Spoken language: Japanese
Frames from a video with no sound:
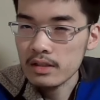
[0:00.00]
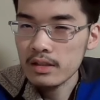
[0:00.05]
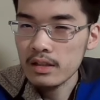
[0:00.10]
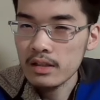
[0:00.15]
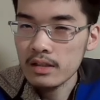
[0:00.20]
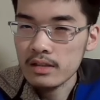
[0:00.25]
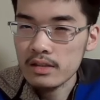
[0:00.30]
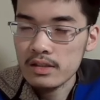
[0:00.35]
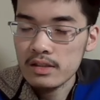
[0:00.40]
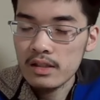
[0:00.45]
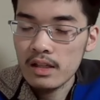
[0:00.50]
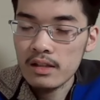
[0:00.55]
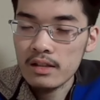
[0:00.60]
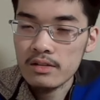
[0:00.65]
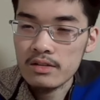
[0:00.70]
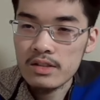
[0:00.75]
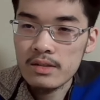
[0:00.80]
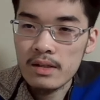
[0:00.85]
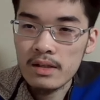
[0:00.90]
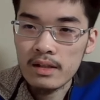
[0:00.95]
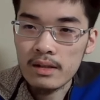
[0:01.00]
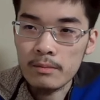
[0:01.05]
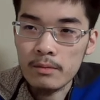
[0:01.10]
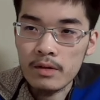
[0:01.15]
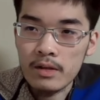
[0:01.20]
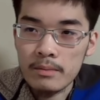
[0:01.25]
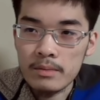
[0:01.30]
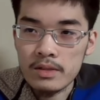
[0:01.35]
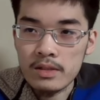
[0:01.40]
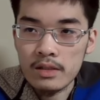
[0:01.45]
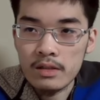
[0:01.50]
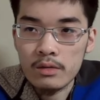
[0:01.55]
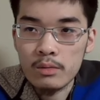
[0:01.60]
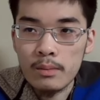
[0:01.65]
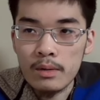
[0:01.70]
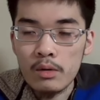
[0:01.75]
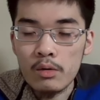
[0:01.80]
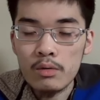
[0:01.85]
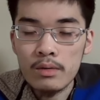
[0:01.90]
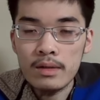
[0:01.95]
ただ単なる支援かもわかりませんけど、
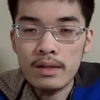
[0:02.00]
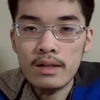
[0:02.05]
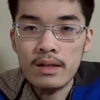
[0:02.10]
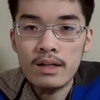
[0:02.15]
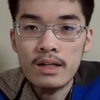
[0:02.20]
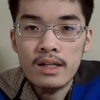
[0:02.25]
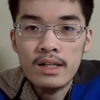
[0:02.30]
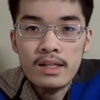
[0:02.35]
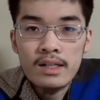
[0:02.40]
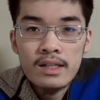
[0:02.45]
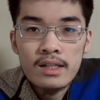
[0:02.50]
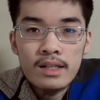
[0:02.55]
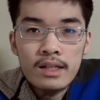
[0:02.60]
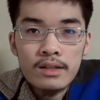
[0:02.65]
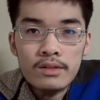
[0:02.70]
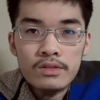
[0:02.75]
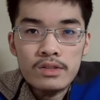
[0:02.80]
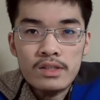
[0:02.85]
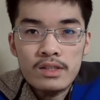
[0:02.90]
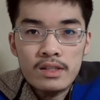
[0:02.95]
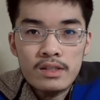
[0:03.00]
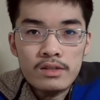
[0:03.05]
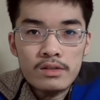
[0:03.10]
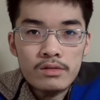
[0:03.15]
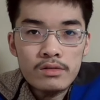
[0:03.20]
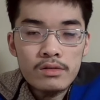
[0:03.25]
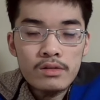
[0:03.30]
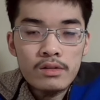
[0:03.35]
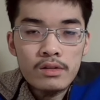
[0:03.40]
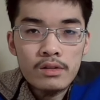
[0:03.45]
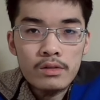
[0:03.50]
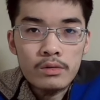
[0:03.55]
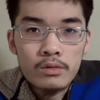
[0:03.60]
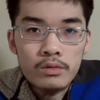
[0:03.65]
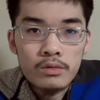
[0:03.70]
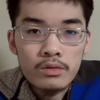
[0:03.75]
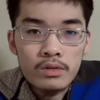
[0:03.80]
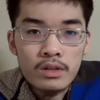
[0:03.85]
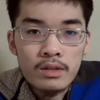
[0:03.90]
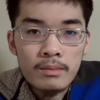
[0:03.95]
まあ国民があの支援するっていうこ
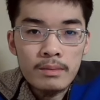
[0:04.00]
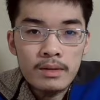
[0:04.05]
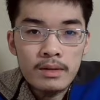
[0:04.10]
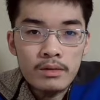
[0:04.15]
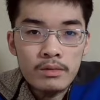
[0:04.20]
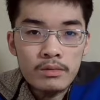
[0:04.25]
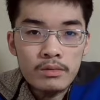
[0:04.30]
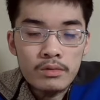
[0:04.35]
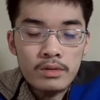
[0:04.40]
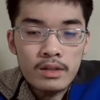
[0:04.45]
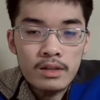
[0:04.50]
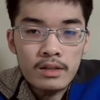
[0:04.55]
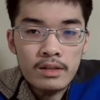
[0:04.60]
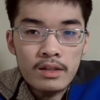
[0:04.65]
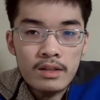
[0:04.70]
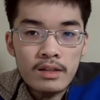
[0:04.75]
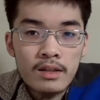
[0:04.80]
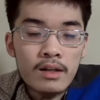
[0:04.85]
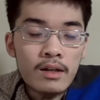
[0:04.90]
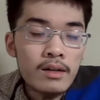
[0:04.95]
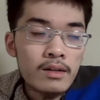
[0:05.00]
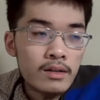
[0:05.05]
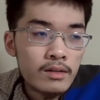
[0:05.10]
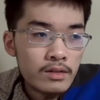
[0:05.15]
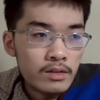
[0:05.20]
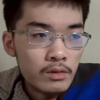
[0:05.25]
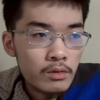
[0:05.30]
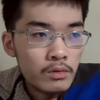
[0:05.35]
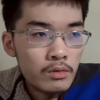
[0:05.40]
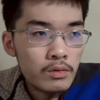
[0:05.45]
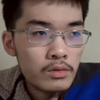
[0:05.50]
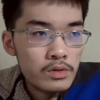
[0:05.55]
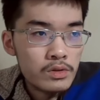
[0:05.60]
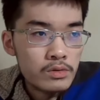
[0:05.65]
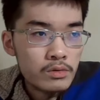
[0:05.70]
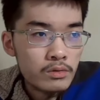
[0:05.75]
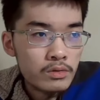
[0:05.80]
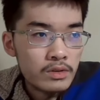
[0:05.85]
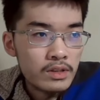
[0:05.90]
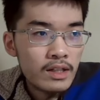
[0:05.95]
とを決めたことをきっかけになんか日本保守
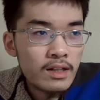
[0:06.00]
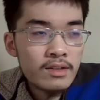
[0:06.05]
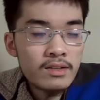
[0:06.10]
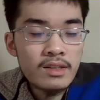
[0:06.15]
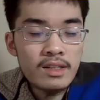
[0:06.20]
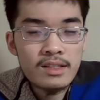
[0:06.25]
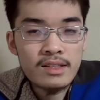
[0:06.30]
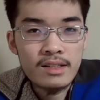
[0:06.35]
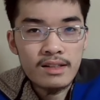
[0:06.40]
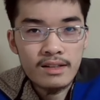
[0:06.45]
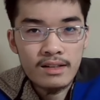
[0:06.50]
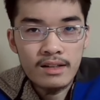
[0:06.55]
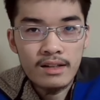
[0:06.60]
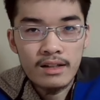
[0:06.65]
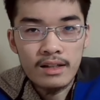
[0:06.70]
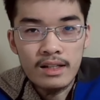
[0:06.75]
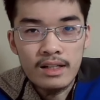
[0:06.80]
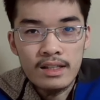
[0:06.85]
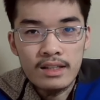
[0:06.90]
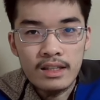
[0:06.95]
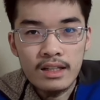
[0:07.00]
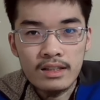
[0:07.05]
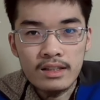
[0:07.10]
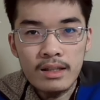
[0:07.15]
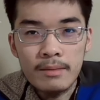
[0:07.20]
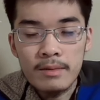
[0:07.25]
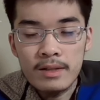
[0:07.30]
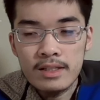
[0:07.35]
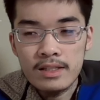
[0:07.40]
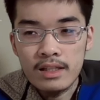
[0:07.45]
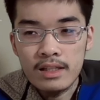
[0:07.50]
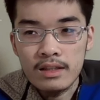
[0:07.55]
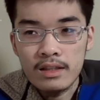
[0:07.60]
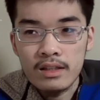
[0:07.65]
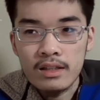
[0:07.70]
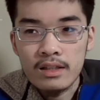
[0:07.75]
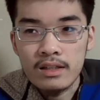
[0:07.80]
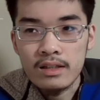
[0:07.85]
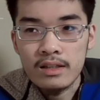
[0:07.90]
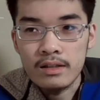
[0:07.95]
党の百田さんが、なんか玉木さん
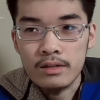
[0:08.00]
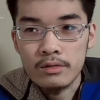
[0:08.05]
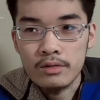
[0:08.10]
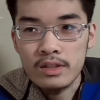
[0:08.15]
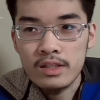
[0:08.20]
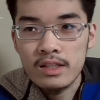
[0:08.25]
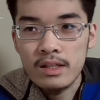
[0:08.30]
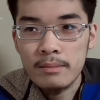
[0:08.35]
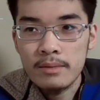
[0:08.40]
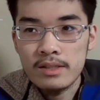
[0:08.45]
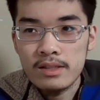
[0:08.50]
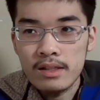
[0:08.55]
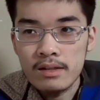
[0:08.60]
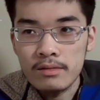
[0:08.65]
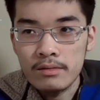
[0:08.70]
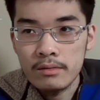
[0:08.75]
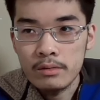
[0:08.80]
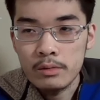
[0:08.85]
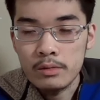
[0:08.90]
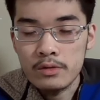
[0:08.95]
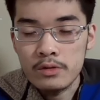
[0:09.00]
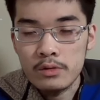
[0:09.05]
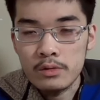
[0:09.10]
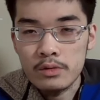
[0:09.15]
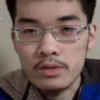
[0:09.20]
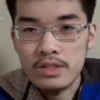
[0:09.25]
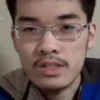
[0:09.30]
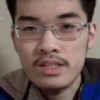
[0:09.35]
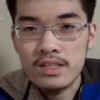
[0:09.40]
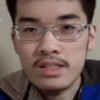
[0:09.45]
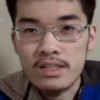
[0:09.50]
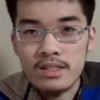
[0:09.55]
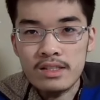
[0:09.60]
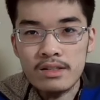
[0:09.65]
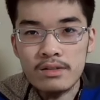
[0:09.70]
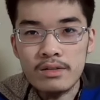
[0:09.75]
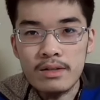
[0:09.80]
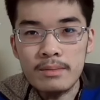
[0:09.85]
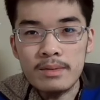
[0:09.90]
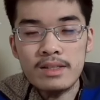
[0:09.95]
に、あの、飯山さんをちょっと支持して
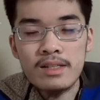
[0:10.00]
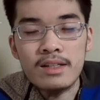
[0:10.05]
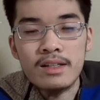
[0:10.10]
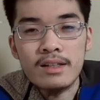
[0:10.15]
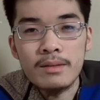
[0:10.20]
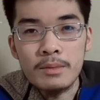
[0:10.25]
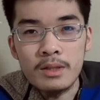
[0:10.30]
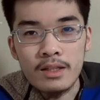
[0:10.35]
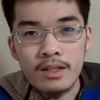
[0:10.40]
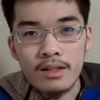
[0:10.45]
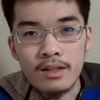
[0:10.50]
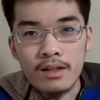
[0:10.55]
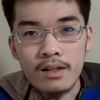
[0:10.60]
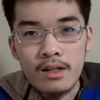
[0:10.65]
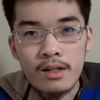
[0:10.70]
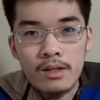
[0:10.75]
くれませんかみたいな